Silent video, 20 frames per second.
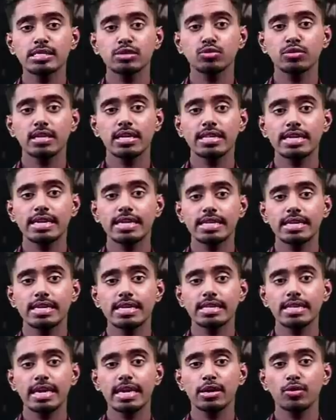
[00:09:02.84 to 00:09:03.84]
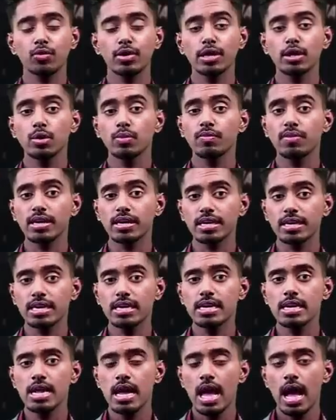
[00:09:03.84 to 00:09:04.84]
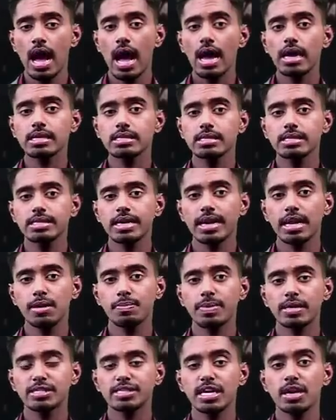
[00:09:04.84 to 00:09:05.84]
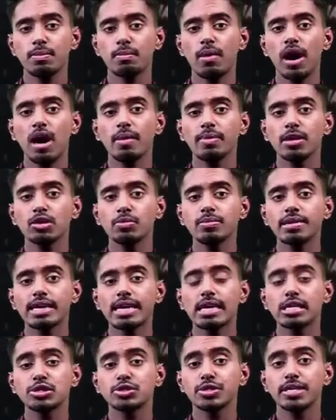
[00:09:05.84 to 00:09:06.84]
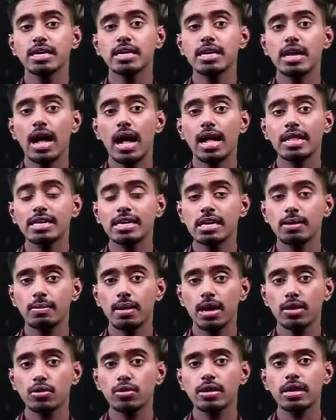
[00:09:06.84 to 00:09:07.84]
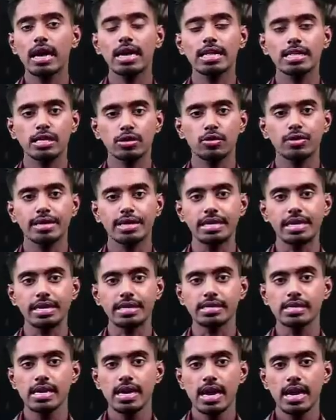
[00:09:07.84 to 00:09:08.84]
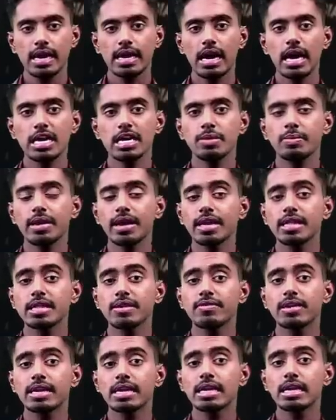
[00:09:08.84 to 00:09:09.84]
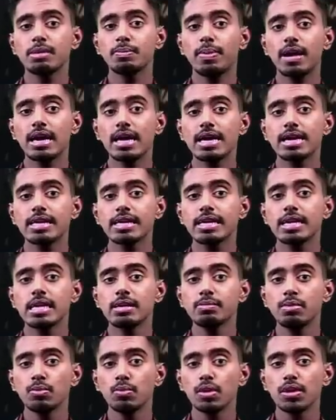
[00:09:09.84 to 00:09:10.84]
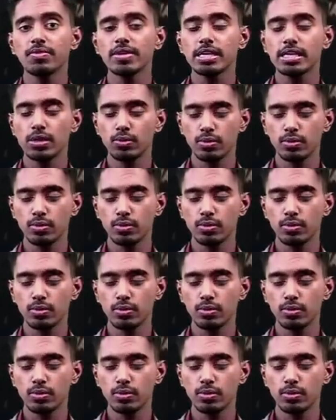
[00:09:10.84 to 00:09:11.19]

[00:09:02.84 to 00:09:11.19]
சுதந்திர தினத்தை குறிக்கும் வகையில் அங்கு நடைபெற்ற மாபெரும் நிகழ்ச்சியில் அதிகமானோர் கலந்து கொண்டனர் காயமடைந்தவர்களில் பலர் எலும்பு முறிவுக்கு